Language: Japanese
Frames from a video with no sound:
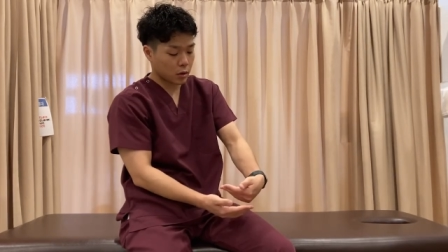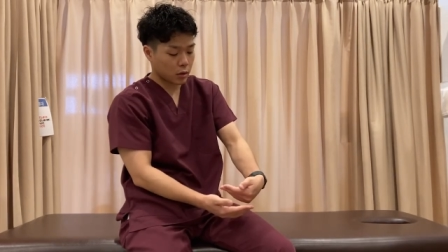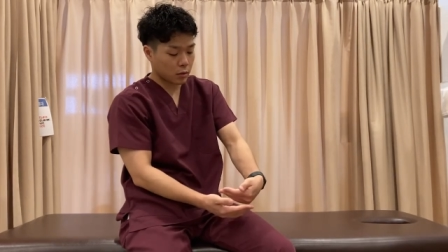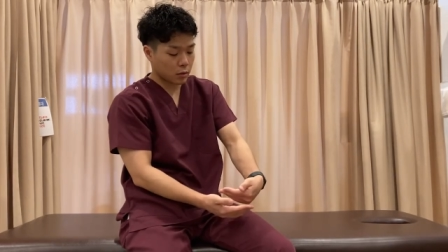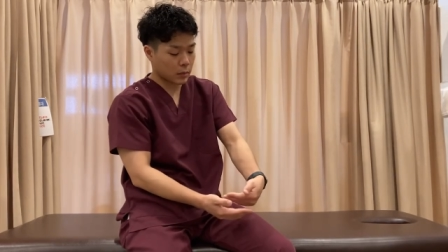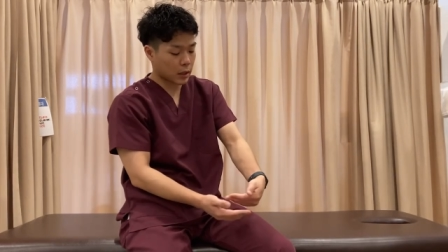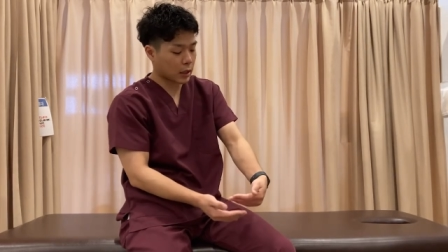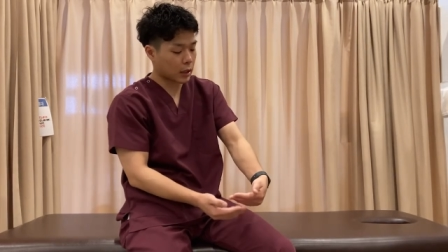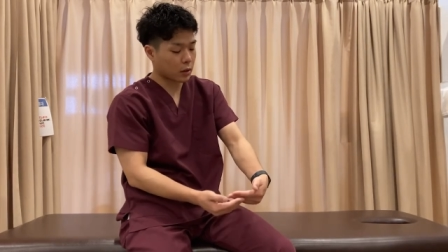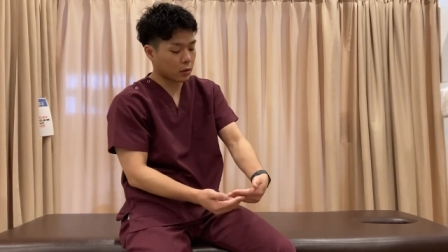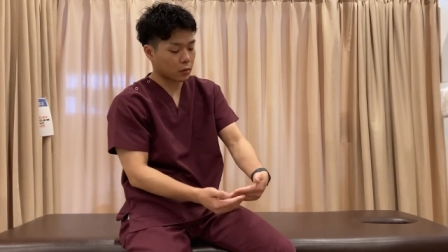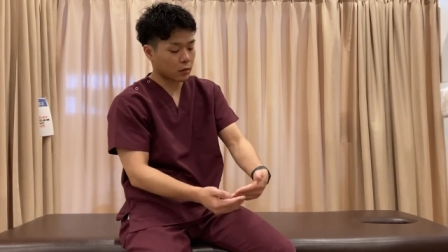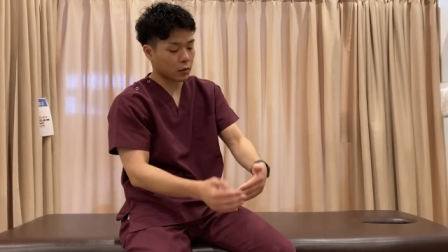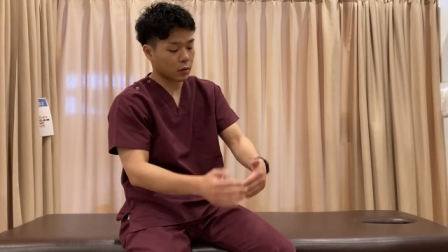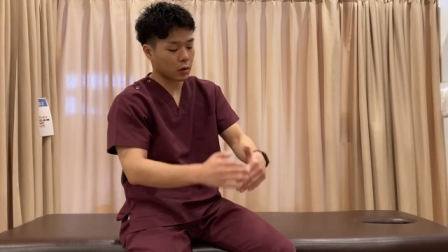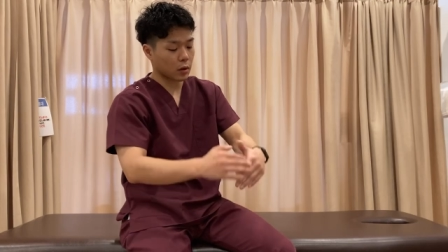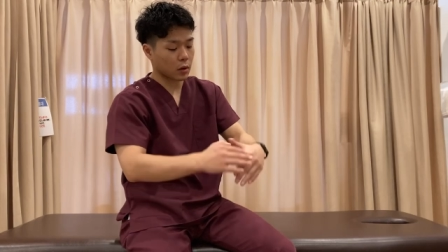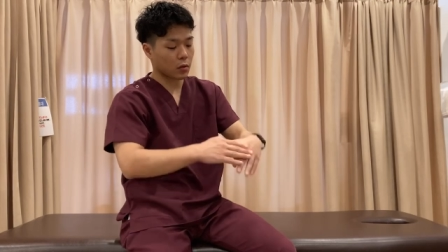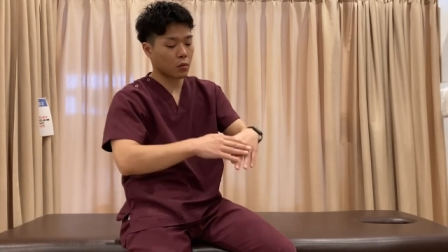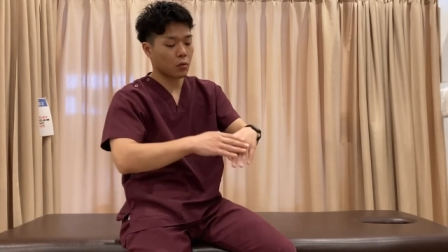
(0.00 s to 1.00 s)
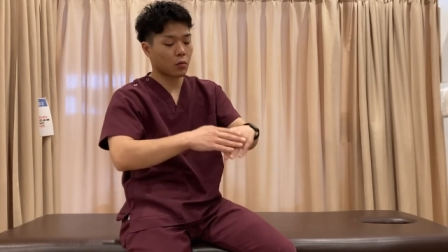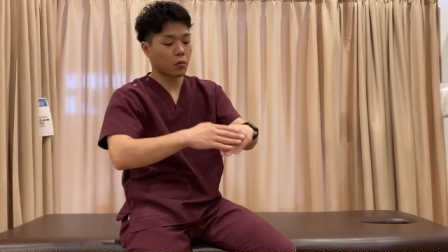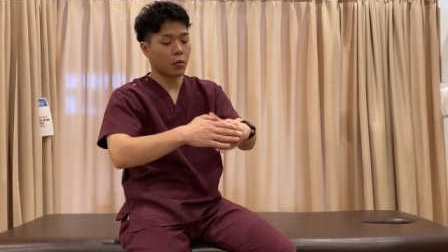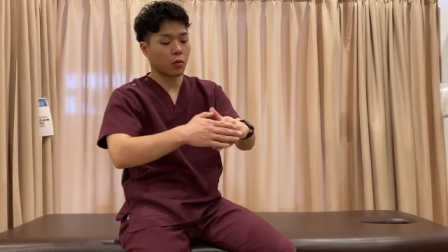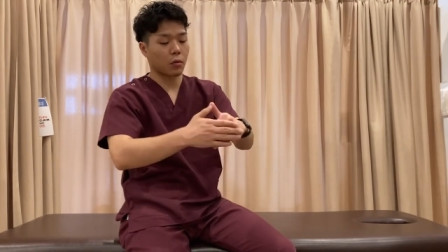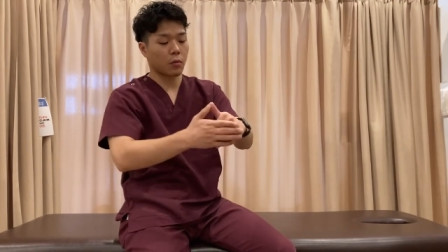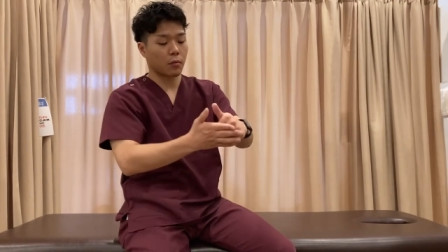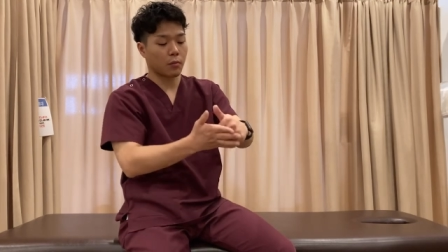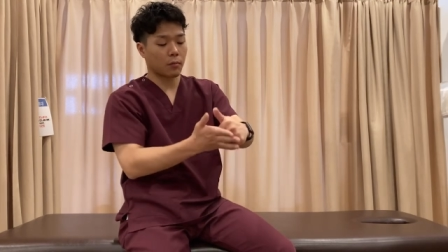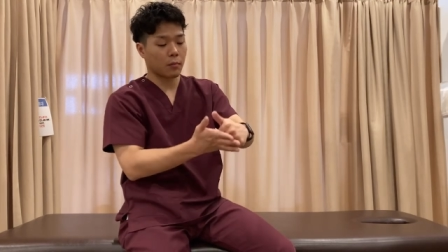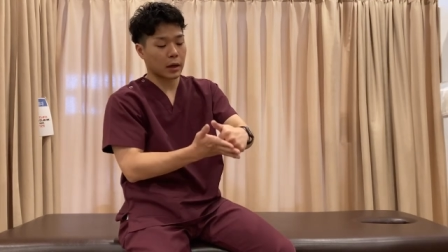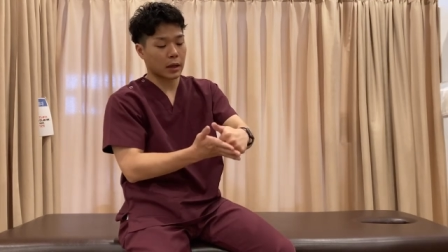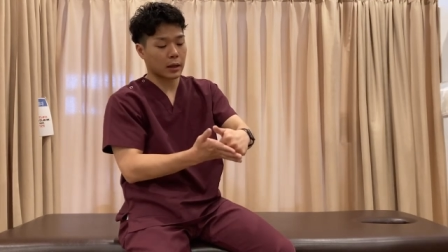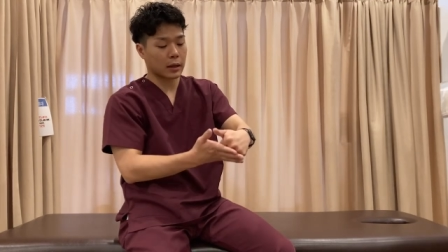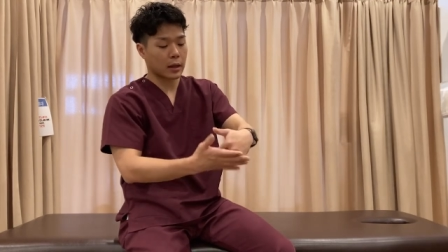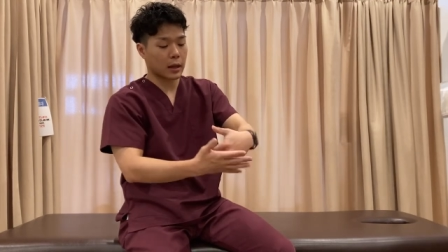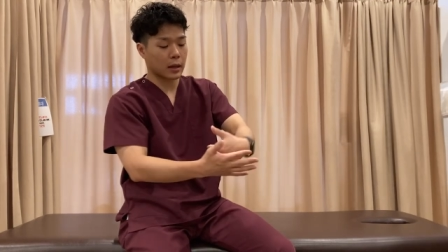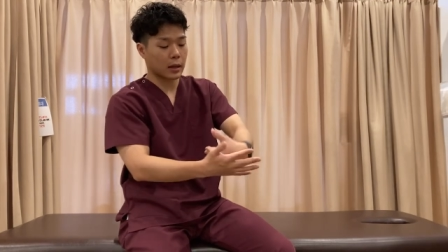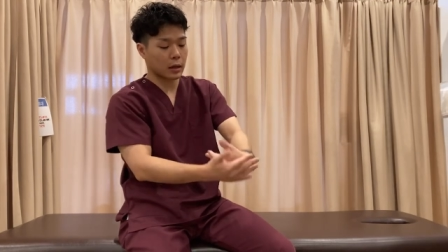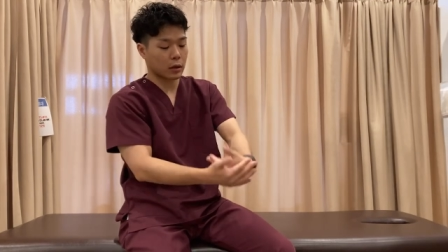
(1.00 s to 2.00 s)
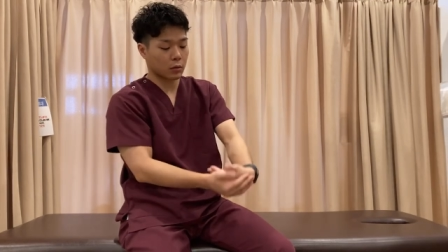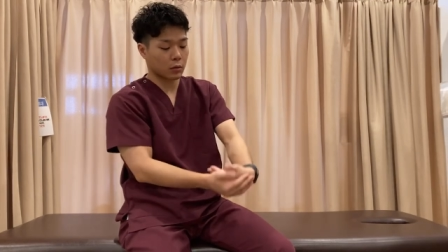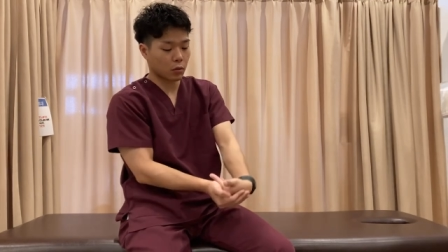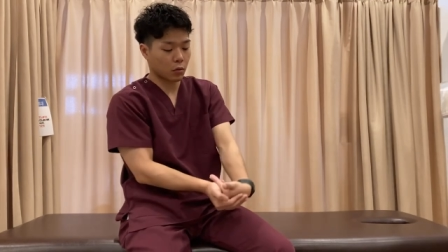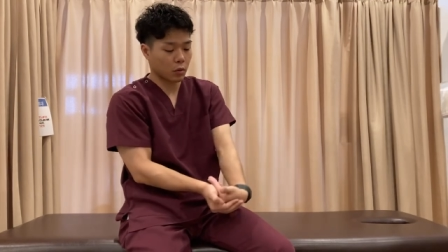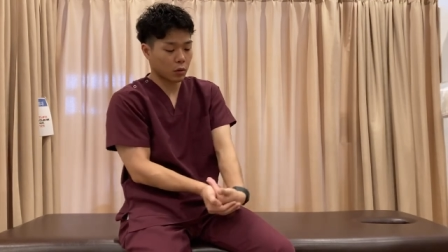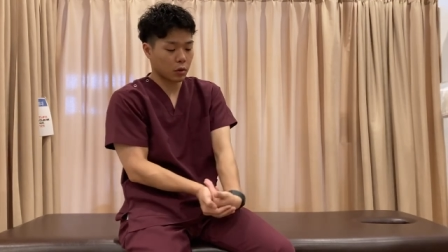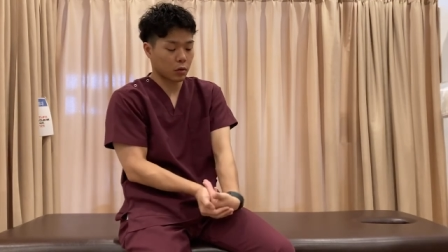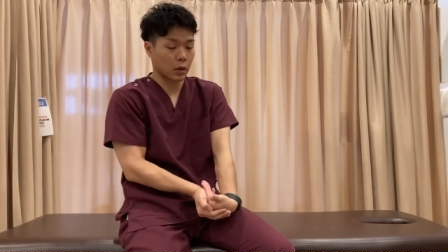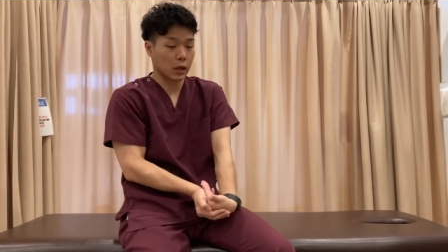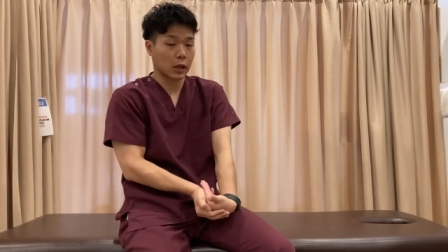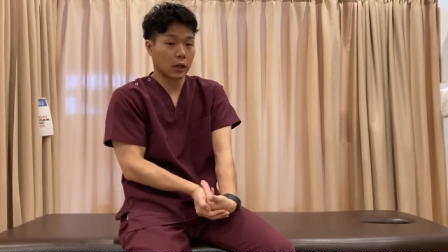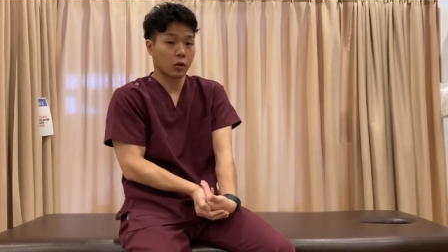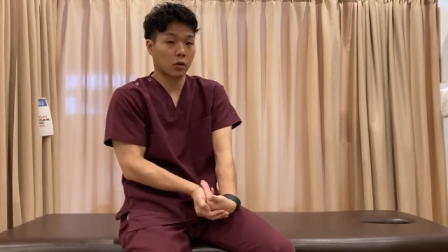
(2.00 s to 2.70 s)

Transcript: 曲げるというか、ここを曲げてあげるとより